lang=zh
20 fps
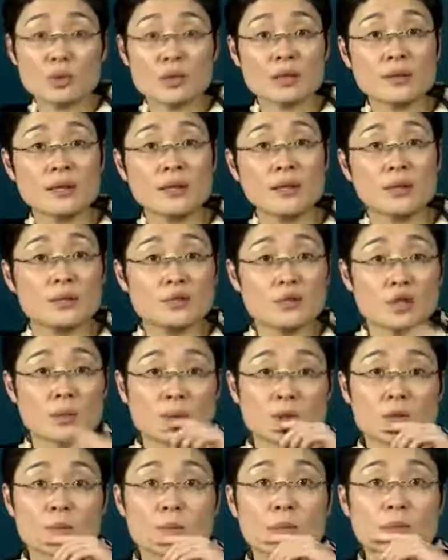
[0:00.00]
让那个小
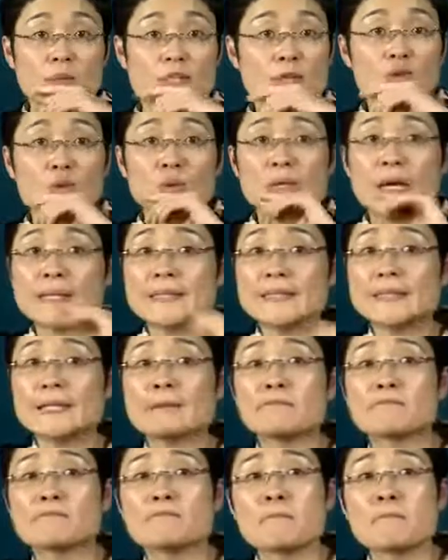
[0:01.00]
朋友帮我再修改一下。